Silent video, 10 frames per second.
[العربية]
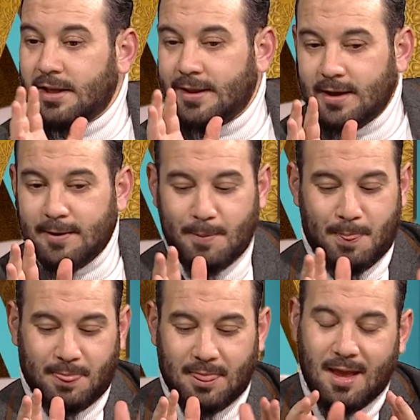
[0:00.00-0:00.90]
كذا
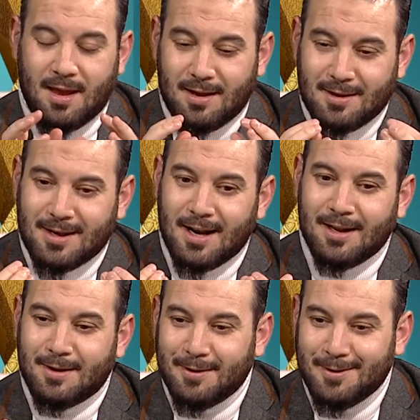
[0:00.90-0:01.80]
قال
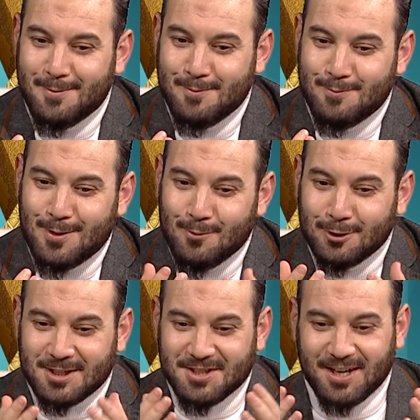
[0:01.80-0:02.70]
لك
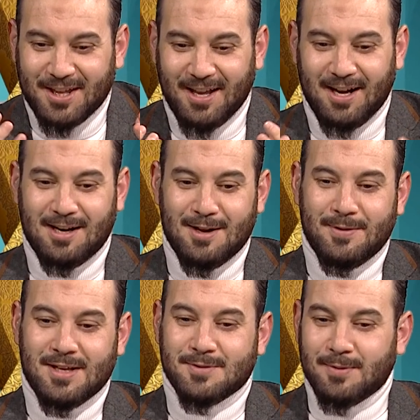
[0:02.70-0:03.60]
بالمختصر كذا
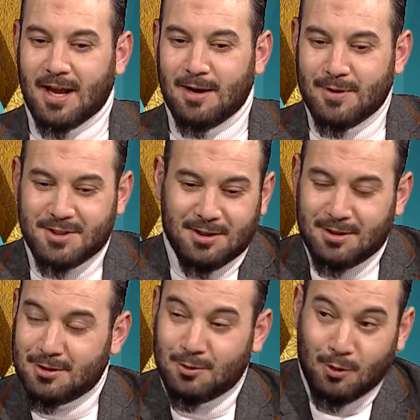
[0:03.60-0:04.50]
علمني اسم الله المجيد
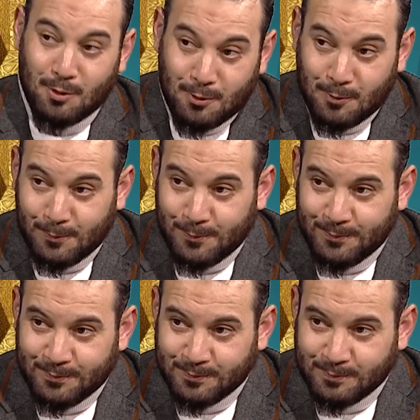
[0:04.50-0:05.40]
ايش تقول له
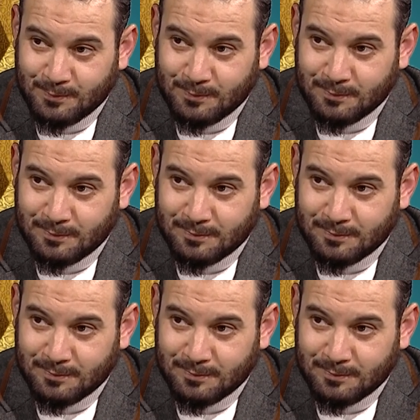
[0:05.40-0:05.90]
اقول